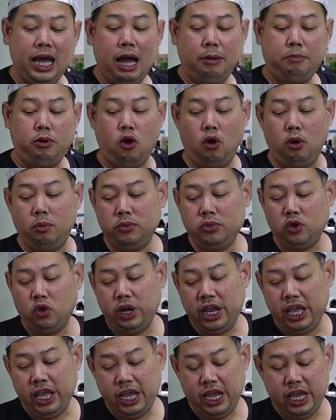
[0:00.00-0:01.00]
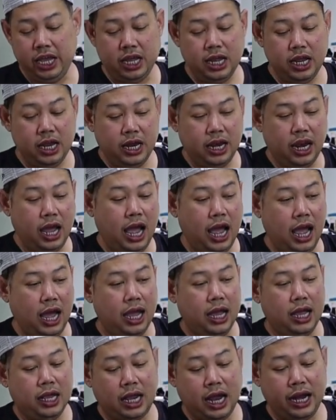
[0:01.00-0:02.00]
นะครับผมตัวนี้ฮะ
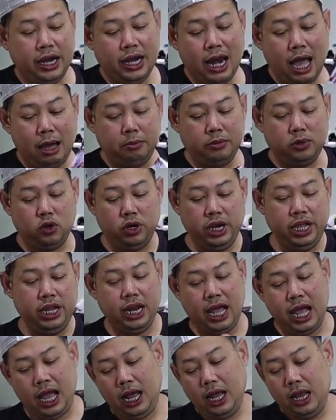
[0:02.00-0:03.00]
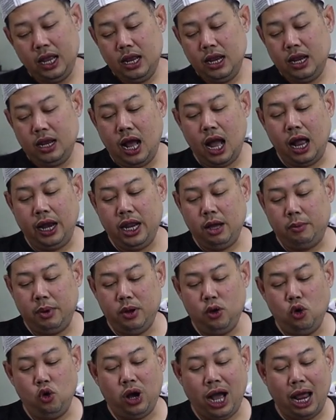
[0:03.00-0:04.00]
กันดั้มตัวนี้นะ่าเดี๋ยว
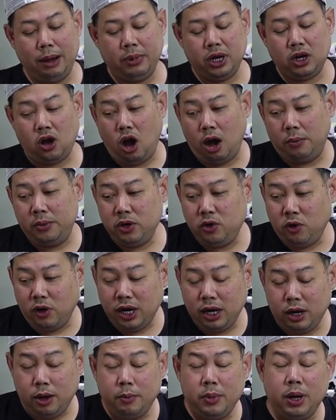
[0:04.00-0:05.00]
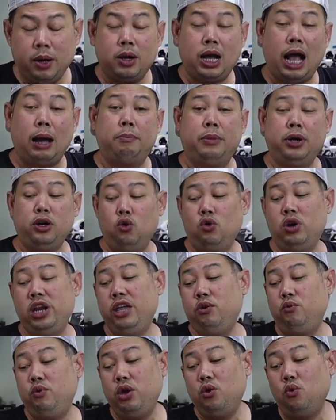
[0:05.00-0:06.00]
ไปดูการประกอบอีกตัวแล้วมากลับมาดู
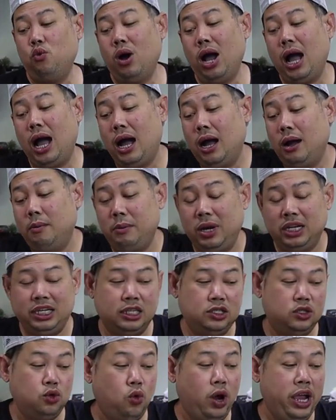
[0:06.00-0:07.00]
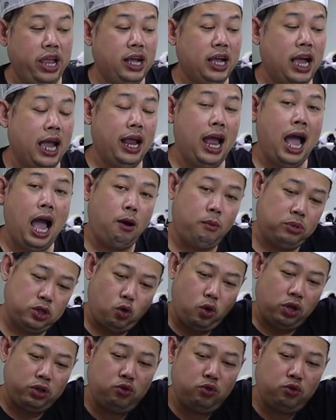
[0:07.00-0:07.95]
รีวิวว่ามันจะสวยยังไง อ้าวมาตัว